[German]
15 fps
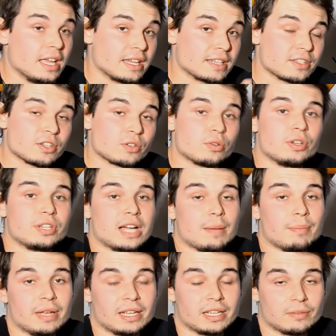Das ist natürlich
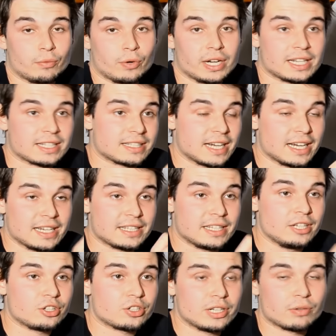abhängig, wo ihr das Teil jetzt
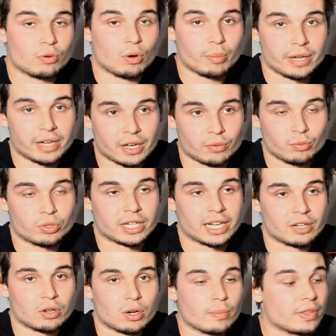hinstellt und ob ihr da gut
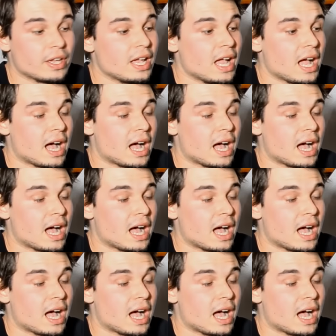drankommt,